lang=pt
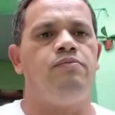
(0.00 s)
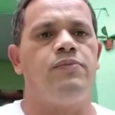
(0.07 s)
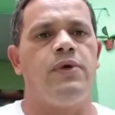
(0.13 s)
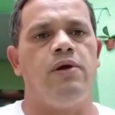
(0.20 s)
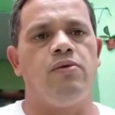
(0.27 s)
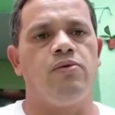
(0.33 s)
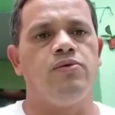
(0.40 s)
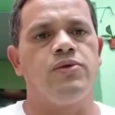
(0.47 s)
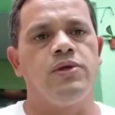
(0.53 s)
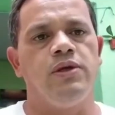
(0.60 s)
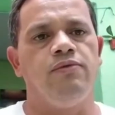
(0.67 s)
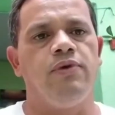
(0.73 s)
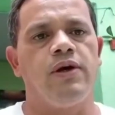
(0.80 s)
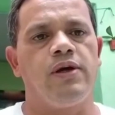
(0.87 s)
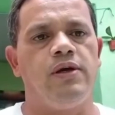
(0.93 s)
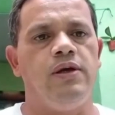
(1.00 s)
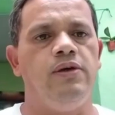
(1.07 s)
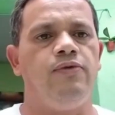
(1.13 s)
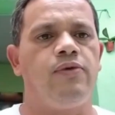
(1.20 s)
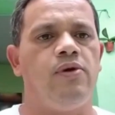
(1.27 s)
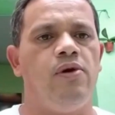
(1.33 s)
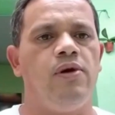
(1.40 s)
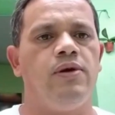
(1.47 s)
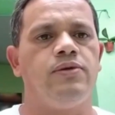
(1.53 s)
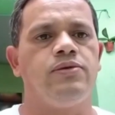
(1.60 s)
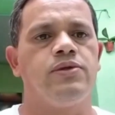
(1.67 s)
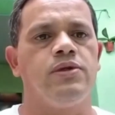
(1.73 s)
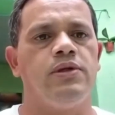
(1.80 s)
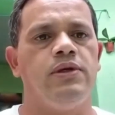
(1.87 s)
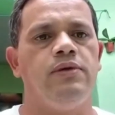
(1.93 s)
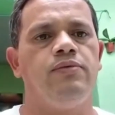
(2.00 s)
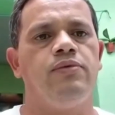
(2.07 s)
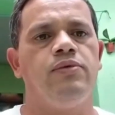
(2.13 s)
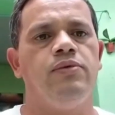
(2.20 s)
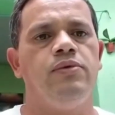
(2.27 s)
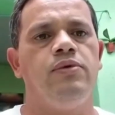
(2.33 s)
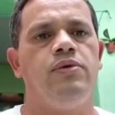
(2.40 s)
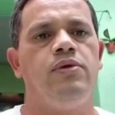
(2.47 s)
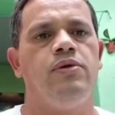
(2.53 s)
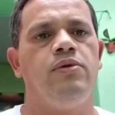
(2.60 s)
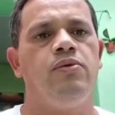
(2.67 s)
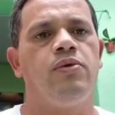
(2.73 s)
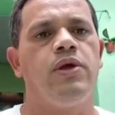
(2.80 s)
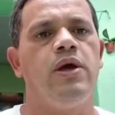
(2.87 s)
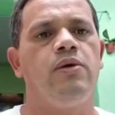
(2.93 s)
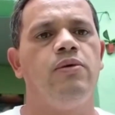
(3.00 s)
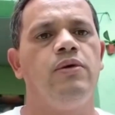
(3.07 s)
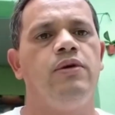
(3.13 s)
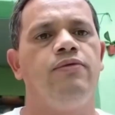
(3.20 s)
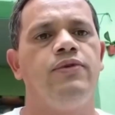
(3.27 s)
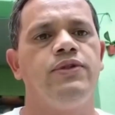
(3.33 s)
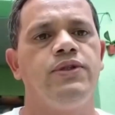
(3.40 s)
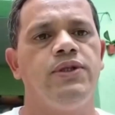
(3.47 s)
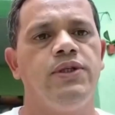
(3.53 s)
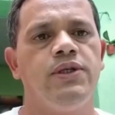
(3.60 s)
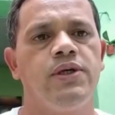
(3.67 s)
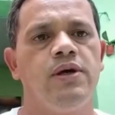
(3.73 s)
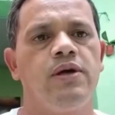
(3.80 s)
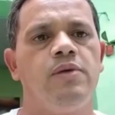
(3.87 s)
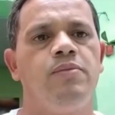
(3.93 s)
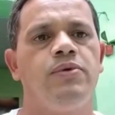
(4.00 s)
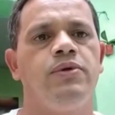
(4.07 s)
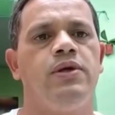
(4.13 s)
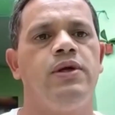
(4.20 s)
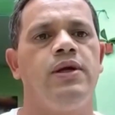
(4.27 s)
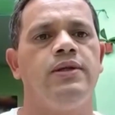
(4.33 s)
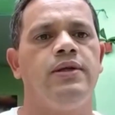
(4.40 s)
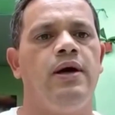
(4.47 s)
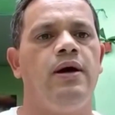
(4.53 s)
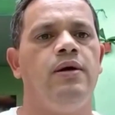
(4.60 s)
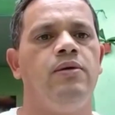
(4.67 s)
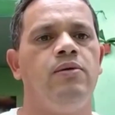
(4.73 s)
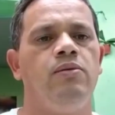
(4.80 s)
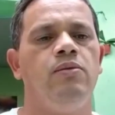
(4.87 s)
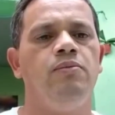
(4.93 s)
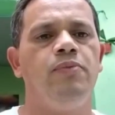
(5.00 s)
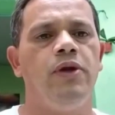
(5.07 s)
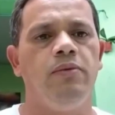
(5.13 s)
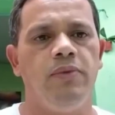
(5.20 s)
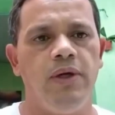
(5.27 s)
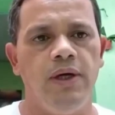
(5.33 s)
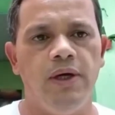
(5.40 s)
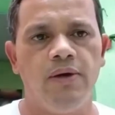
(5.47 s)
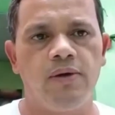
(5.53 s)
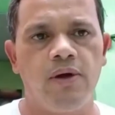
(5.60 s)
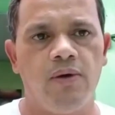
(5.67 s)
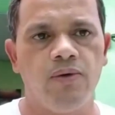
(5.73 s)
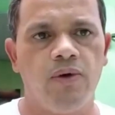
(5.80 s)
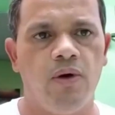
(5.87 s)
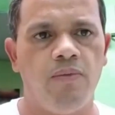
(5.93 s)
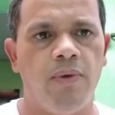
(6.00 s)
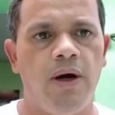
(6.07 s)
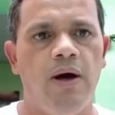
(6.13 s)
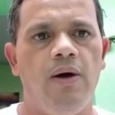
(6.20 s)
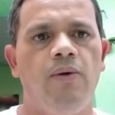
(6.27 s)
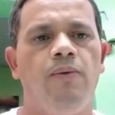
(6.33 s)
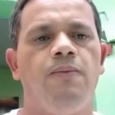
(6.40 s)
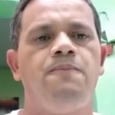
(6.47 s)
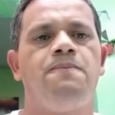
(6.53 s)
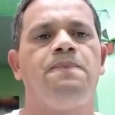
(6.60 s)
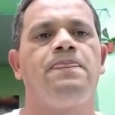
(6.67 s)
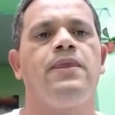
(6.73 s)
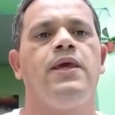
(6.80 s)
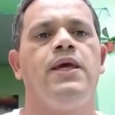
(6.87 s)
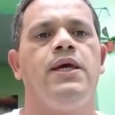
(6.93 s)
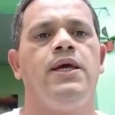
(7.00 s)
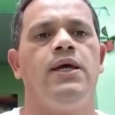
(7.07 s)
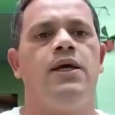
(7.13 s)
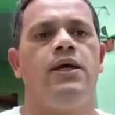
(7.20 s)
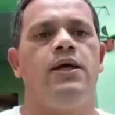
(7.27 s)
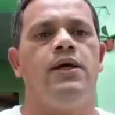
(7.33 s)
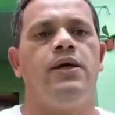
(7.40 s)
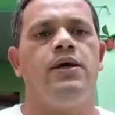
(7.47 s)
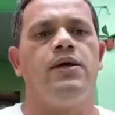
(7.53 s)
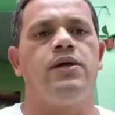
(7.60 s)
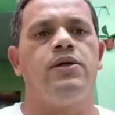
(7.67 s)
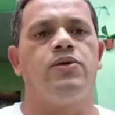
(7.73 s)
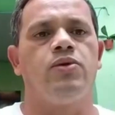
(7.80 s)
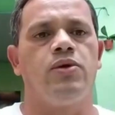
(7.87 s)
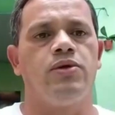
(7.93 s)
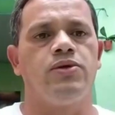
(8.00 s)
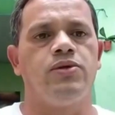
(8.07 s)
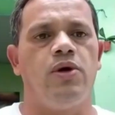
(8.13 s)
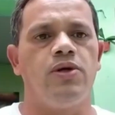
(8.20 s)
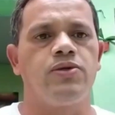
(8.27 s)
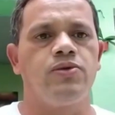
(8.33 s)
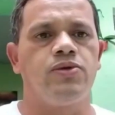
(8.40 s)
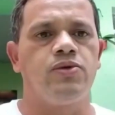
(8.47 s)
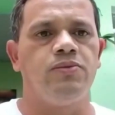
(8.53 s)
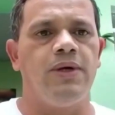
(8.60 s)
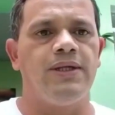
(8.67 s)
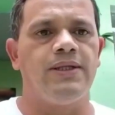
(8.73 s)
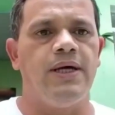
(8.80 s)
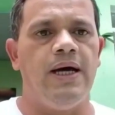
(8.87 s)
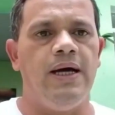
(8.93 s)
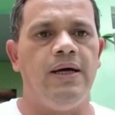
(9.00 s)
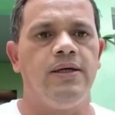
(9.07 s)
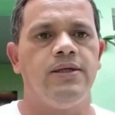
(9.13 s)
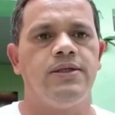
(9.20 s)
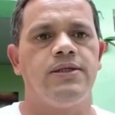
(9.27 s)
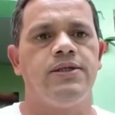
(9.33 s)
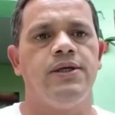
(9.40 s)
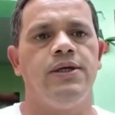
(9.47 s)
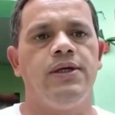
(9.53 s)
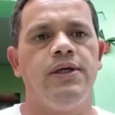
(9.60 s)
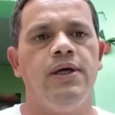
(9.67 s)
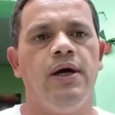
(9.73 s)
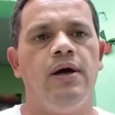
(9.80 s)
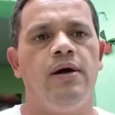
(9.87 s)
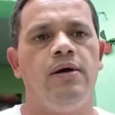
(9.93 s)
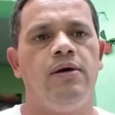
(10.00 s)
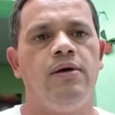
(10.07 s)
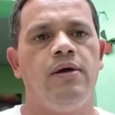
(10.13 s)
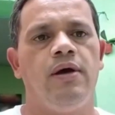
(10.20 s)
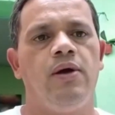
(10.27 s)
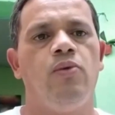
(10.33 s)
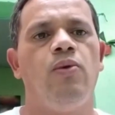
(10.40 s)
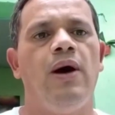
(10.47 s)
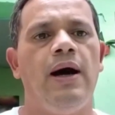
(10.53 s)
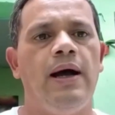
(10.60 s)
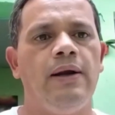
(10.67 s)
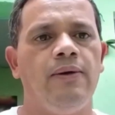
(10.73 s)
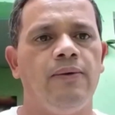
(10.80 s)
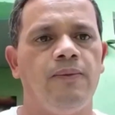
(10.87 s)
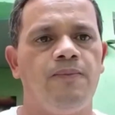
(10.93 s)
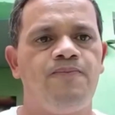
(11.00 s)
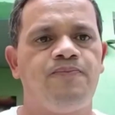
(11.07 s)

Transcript: Tem alguns livros aqui, fica olhando os livros, o que é que o livro indica, que poderia dar. Um primeiro, que é o normal, que todos nós costumamos dar, seria é o alho.